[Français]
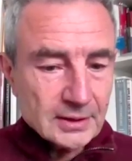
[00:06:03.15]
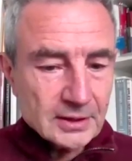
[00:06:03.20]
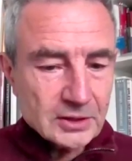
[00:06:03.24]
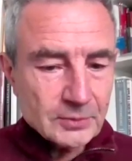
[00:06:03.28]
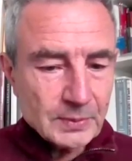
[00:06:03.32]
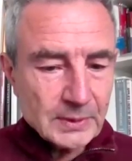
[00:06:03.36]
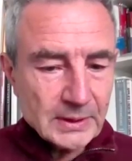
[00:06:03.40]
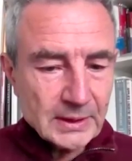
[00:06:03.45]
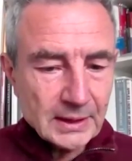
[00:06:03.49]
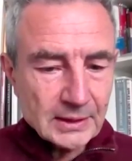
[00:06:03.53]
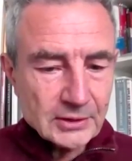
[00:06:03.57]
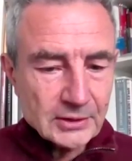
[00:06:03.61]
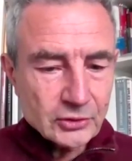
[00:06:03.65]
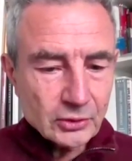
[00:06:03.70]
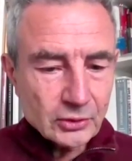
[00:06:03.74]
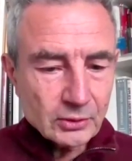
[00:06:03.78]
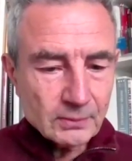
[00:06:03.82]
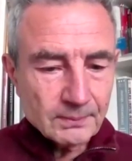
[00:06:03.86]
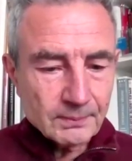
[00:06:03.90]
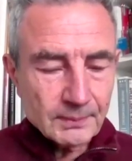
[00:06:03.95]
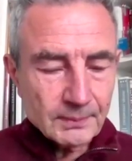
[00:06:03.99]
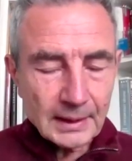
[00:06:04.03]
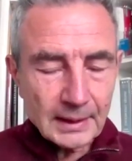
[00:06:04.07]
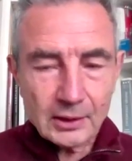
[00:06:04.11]

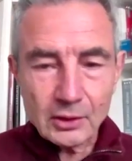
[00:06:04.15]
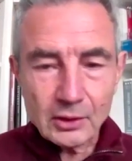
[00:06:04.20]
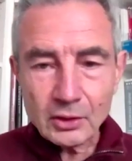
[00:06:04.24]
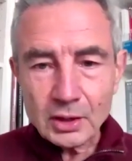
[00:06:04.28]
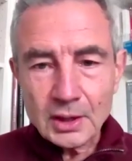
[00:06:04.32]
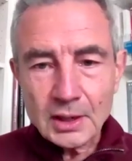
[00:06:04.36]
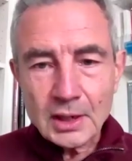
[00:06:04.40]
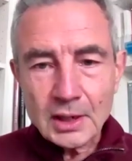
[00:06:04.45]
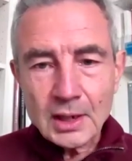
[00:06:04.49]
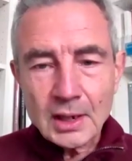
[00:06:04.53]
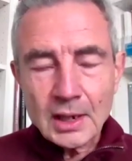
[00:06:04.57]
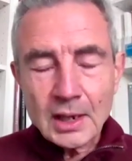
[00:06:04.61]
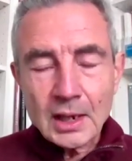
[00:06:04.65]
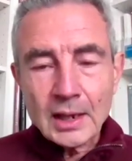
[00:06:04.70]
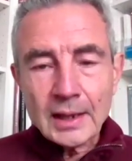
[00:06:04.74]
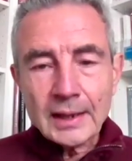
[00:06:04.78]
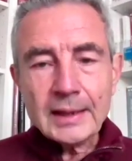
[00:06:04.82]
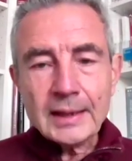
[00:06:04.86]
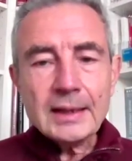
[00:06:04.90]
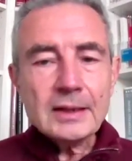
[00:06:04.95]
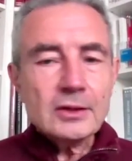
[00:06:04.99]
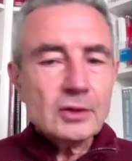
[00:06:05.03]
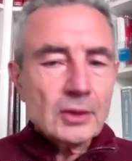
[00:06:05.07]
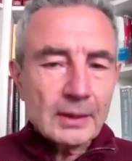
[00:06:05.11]
explication. Alors,
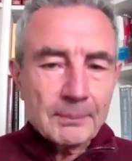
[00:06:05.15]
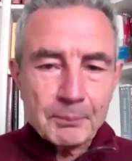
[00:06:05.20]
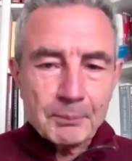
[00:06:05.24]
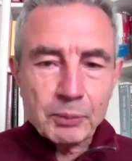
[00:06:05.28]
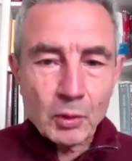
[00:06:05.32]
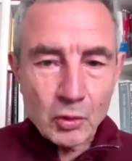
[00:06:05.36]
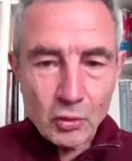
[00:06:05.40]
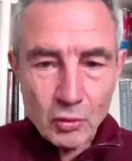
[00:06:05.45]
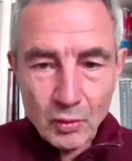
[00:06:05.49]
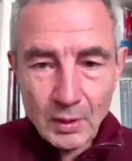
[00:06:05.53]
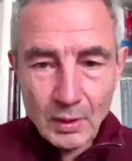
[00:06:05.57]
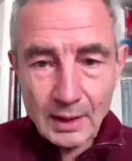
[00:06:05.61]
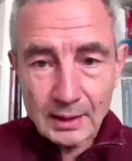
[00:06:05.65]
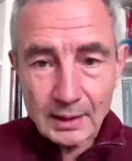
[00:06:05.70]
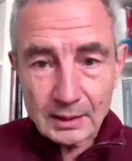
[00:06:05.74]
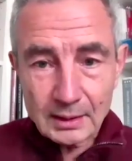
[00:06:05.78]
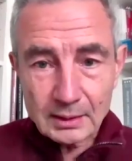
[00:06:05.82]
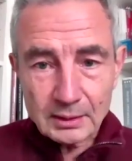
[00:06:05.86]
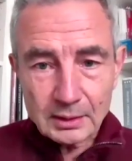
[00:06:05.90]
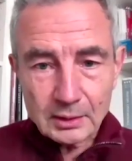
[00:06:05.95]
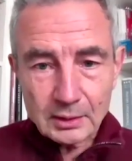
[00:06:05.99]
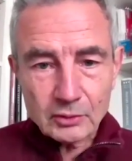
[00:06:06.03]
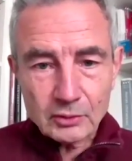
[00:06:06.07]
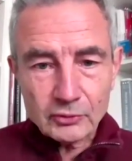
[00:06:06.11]
et
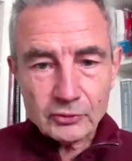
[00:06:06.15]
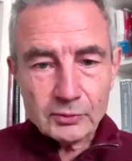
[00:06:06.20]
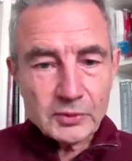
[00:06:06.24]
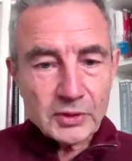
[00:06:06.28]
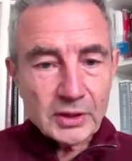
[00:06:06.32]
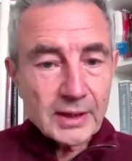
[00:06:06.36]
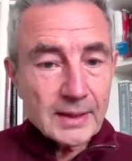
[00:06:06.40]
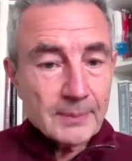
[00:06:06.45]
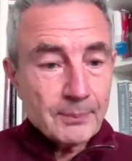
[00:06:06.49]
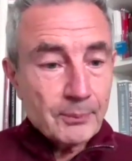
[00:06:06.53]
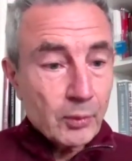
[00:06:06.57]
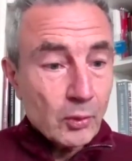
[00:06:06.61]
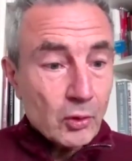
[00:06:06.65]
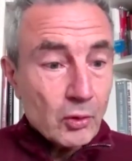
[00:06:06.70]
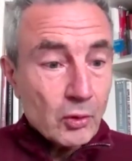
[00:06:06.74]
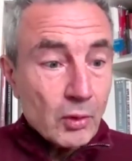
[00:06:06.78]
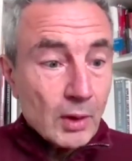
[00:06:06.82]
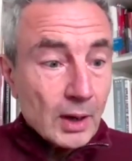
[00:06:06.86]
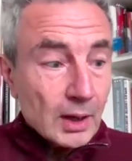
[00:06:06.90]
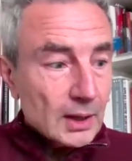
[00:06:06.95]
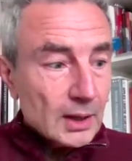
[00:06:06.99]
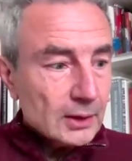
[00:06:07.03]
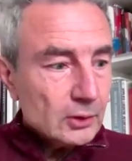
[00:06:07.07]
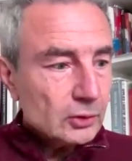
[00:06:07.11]
pourquoi Alors, vous me direz
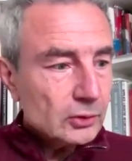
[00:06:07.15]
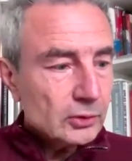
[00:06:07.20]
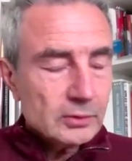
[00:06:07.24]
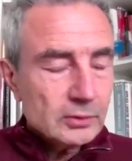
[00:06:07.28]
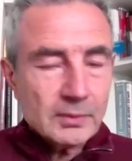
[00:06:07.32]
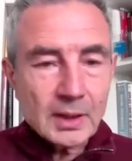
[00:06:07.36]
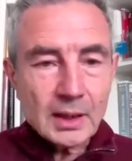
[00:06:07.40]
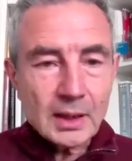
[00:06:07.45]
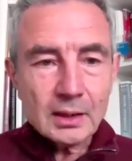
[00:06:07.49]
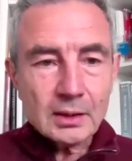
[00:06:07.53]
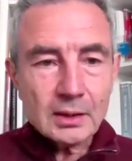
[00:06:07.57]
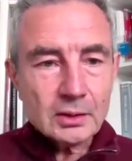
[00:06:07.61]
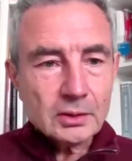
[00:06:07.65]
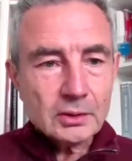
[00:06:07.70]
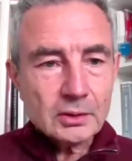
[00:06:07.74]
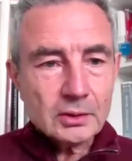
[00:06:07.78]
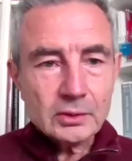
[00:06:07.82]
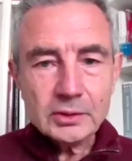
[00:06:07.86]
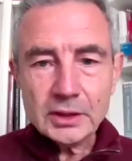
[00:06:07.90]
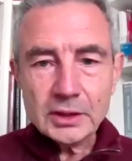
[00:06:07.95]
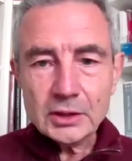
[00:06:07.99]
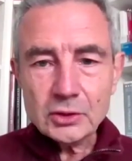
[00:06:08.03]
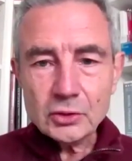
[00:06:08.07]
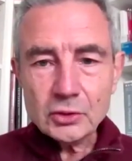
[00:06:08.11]
pourquoi l'être humain
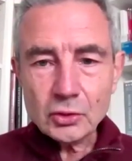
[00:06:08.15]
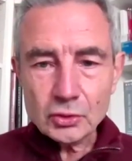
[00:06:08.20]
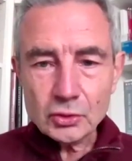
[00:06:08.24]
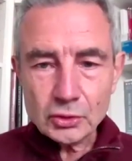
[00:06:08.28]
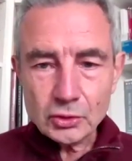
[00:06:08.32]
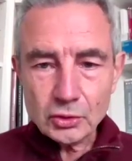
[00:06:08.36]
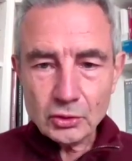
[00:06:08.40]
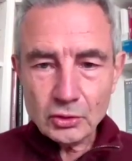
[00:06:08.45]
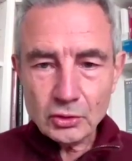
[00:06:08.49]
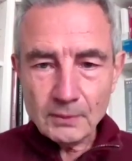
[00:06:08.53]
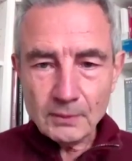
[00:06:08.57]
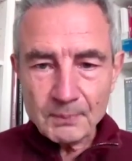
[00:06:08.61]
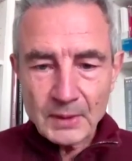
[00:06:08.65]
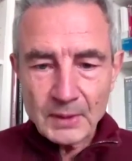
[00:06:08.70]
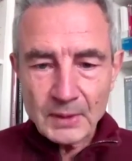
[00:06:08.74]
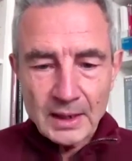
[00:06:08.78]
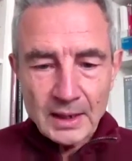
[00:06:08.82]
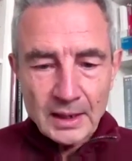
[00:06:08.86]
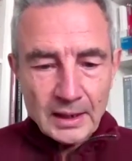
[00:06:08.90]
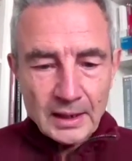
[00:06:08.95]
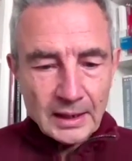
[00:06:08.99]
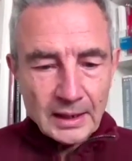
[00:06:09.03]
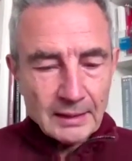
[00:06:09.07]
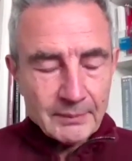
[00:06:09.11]
euh, naît trop tôt
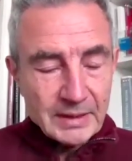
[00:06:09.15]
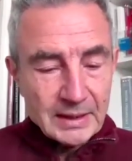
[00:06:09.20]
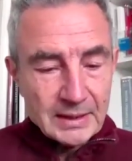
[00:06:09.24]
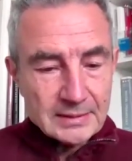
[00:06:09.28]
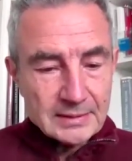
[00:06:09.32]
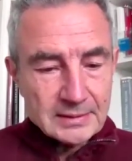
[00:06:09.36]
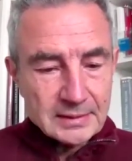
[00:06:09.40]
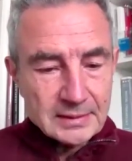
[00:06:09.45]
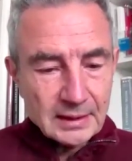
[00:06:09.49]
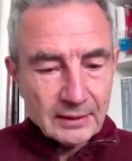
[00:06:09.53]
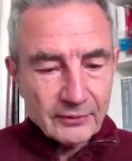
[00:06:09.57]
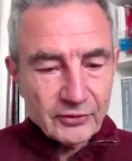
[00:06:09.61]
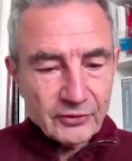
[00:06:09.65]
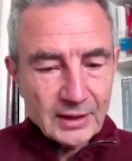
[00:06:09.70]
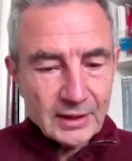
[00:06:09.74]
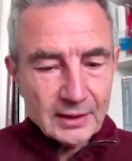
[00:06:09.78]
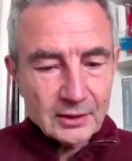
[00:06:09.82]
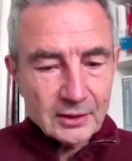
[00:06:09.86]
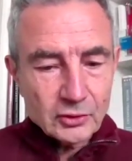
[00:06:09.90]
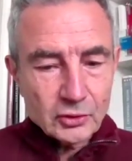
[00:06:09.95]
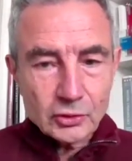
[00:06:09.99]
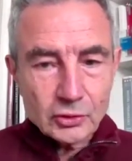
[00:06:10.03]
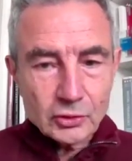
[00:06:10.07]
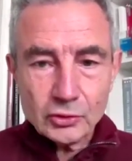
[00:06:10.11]
Eh bien, ça
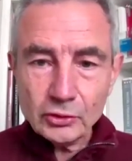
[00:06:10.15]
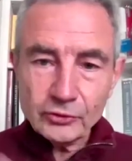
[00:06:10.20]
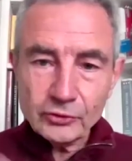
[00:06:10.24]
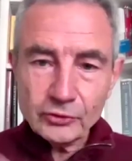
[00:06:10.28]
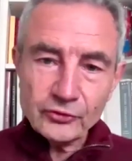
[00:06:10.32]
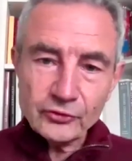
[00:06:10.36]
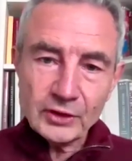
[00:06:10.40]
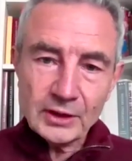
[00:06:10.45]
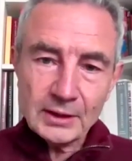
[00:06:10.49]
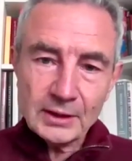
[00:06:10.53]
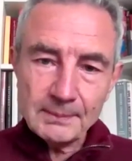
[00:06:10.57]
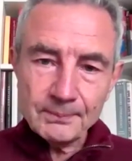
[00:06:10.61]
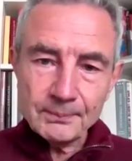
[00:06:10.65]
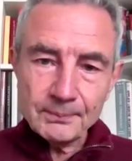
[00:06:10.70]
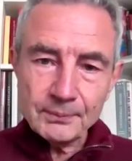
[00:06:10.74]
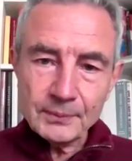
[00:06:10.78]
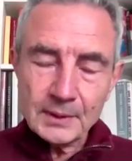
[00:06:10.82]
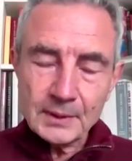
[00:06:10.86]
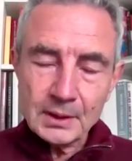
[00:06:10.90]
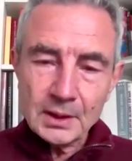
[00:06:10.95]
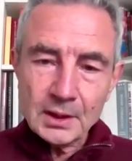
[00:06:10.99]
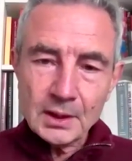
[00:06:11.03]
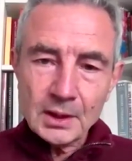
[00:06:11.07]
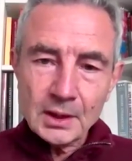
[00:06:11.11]
vient de deux faits.
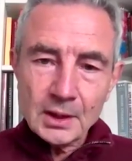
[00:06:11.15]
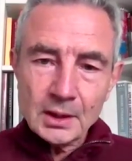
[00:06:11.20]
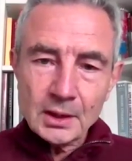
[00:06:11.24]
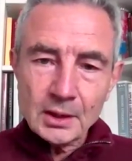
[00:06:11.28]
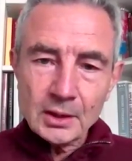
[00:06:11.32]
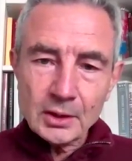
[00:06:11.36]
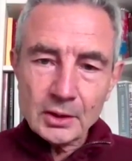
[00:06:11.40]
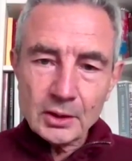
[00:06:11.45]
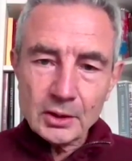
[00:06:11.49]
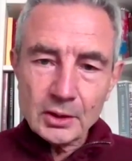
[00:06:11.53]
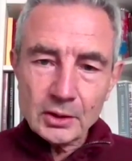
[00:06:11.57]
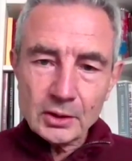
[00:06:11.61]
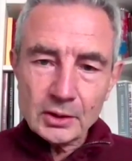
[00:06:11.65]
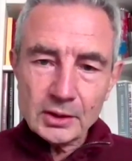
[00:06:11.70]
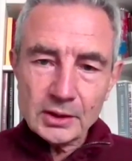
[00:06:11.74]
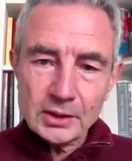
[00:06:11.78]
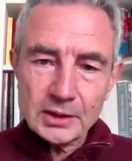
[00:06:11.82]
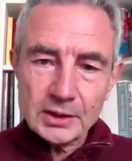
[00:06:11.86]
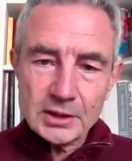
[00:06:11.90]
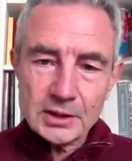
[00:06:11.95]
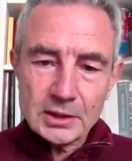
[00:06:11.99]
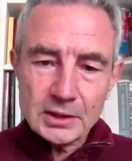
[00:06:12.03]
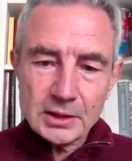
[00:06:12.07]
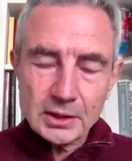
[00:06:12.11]
Euh,
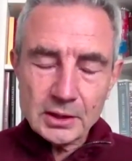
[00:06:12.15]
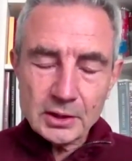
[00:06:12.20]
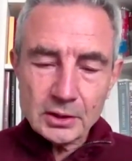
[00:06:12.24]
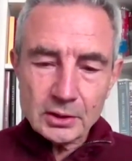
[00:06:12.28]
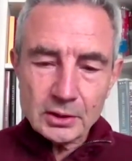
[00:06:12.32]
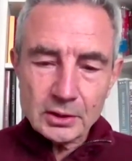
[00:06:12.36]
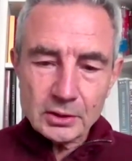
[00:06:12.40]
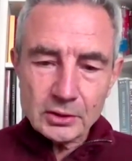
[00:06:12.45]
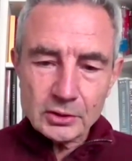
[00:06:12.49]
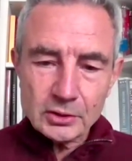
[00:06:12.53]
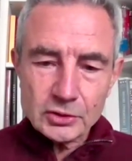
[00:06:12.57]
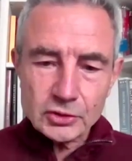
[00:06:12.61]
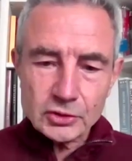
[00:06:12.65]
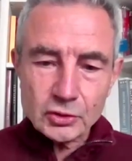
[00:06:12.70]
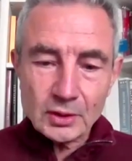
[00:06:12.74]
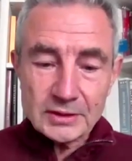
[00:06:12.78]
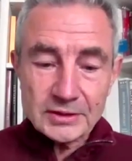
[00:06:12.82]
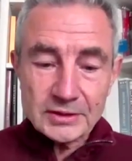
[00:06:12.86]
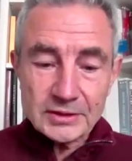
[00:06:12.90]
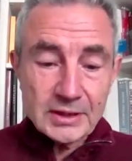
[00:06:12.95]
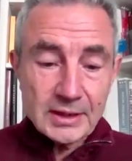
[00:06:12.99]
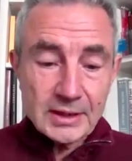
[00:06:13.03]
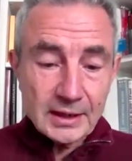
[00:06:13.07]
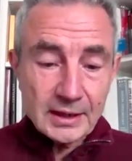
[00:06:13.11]
qui euh, sont
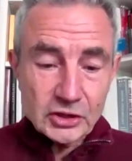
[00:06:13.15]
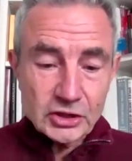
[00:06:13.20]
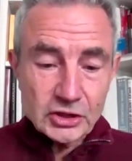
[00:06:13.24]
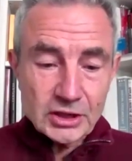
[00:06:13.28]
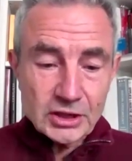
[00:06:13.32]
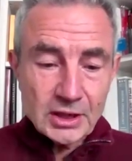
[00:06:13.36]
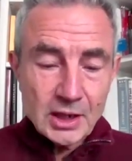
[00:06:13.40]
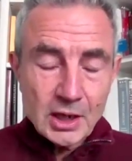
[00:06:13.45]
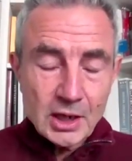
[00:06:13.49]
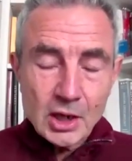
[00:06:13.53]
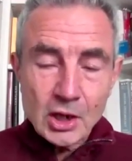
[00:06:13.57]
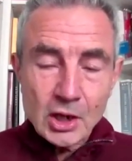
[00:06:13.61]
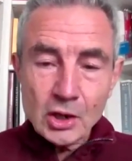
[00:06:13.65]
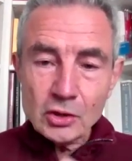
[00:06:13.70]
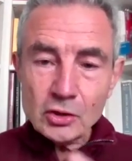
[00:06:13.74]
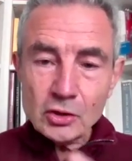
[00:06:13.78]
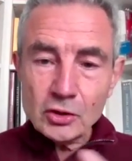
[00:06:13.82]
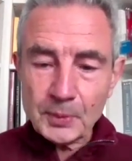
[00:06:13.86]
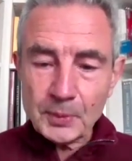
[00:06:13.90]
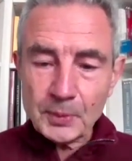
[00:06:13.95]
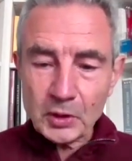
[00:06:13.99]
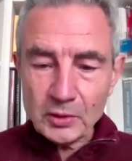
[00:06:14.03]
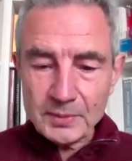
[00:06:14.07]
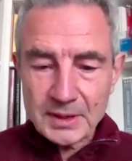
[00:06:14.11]
en synergie.
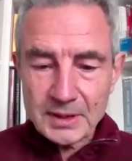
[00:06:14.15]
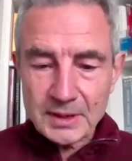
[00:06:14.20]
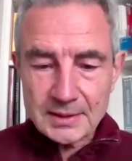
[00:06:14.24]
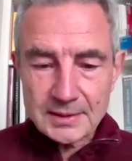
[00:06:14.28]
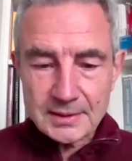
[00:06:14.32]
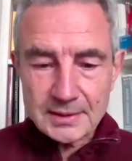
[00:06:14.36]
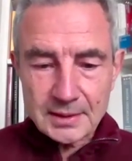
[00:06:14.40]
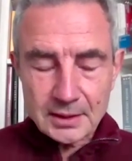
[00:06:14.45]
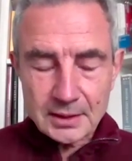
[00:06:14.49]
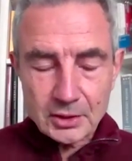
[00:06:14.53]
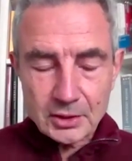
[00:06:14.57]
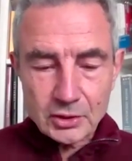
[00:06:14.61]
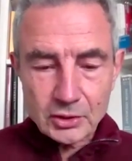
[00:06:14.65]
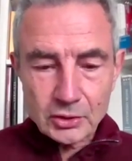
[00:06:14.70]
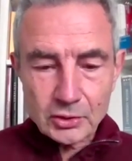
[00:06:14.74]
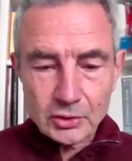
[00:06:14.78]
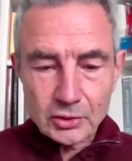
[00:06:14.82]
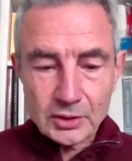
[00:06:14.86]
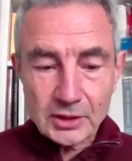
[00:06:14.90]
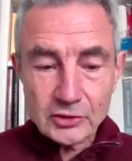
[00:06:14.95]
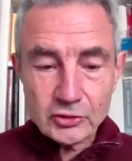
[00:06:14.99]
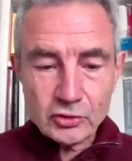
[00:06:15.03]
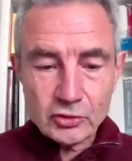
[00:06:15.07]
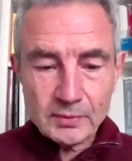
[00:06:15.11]
Le premier, c'est
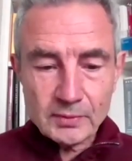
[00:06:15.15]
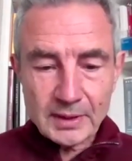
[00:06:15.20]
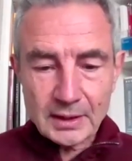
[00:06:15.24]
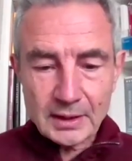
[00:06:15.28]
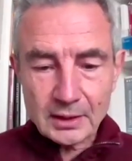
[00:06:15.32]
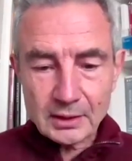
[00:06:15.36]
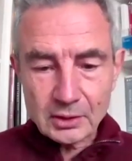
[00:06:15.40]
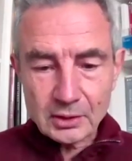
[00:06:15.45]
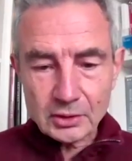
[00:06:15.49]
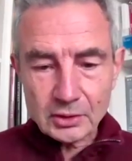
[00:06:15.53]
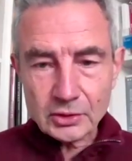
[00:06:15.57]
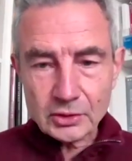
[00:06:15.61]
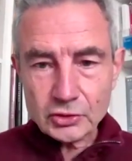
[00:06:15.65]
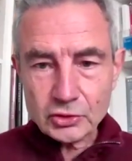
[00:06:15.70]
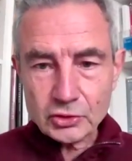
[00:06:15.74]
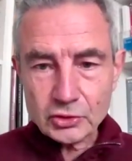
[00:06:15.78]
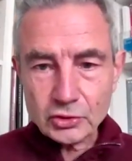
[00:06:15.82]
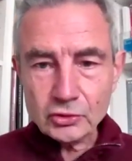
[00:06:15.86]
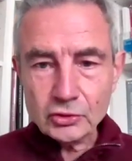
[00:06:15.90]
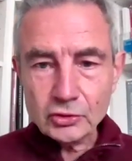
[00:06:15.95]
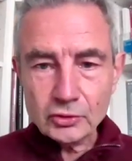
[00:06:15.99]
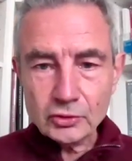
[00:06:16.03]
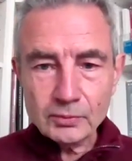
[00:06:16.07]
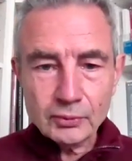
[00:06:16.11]
que les humains euh,
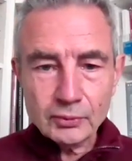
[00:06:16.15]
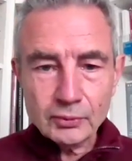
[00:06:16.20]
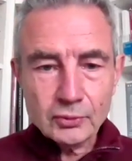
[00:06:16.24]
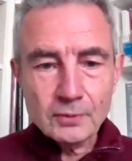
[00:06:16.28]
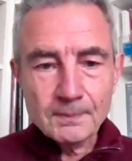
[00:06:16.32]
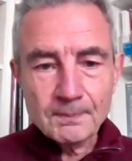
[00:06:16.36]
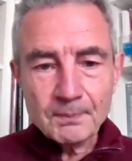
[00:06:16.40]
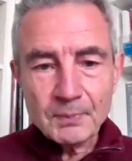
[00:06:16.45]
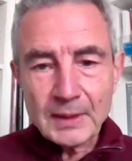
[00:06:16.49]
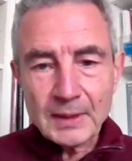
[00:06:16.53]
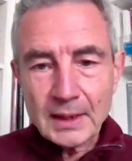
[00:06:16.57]
sont debout